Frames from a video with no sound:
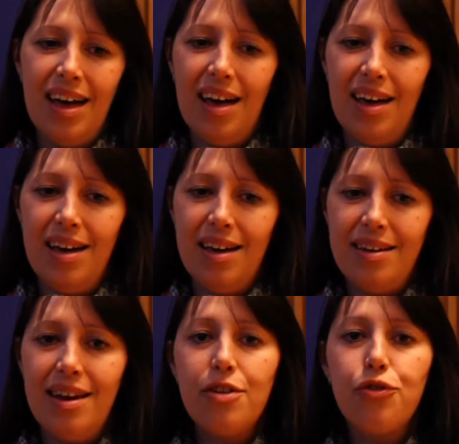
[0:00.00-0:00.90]
Eh,
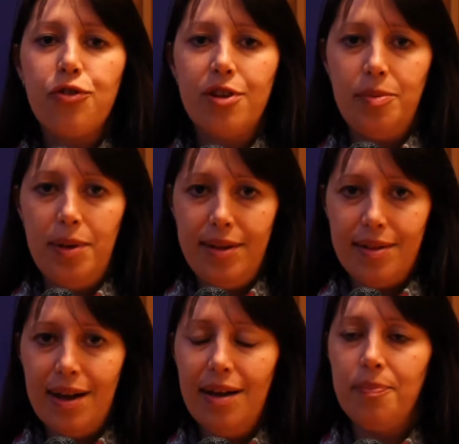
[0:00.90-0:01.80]
nella
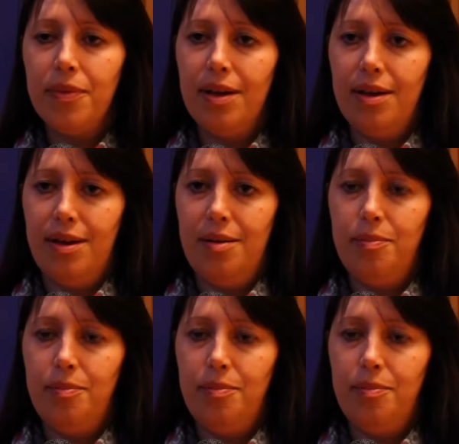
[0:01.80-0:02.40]
sostenibilità eh,